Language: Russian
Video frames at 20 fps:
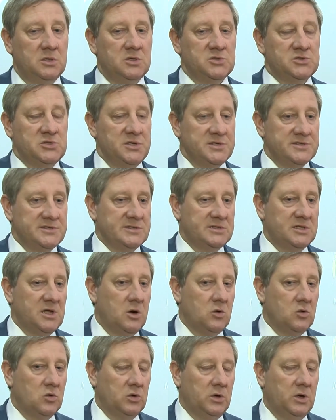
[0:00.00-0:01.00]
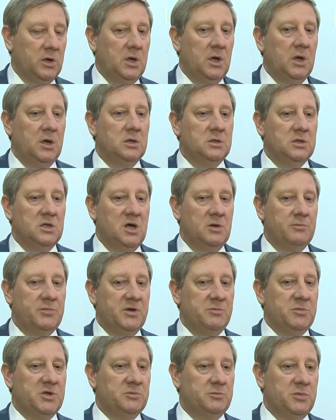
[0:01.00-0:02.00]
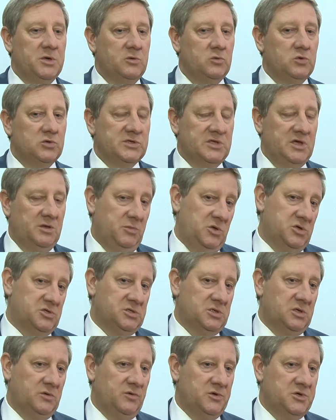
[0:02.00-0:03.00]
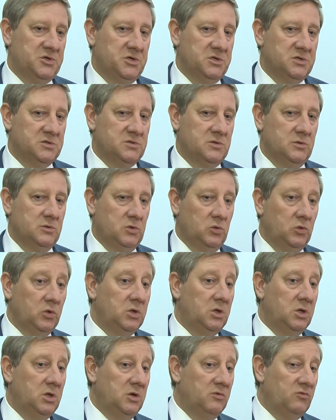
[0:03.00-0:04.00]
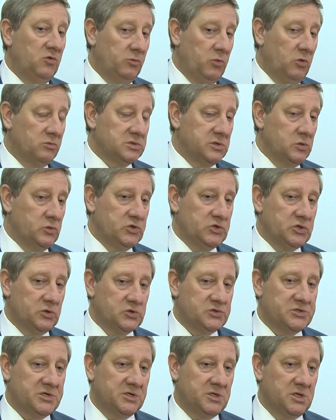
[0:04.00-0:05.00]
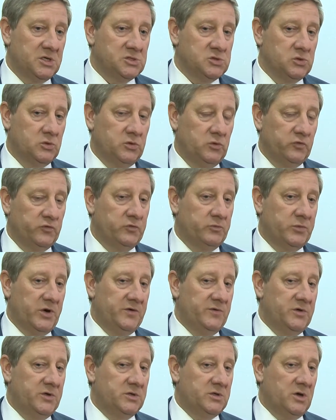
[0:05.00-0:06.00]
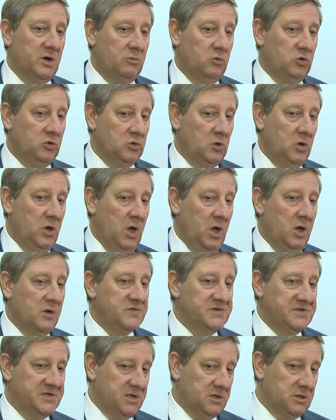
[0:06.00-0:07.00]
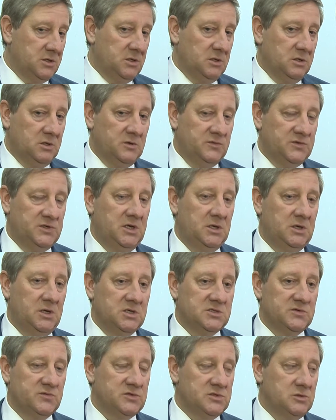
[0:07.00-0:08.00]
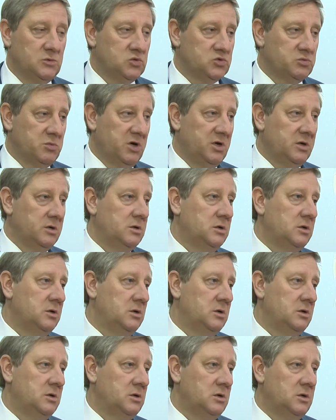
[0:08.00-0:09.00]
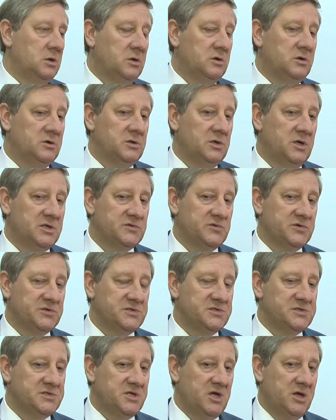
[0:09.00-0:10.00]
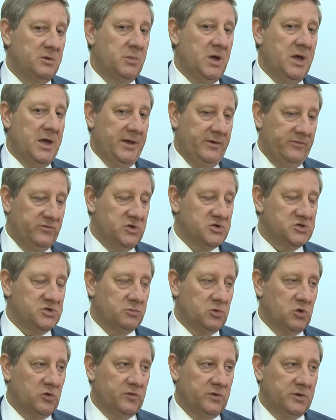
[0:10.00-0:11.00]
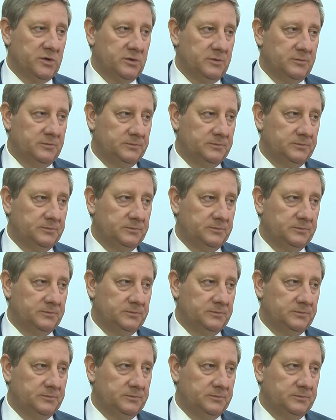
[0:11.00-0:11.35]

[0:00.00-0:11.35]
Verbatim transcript: железных дорог на предмет перевоз химических веществ. Ну и в любом случае Ростехнадзор должен проверить работу всех, всей газовой службы, газовых систем в Нижнем Новгороде.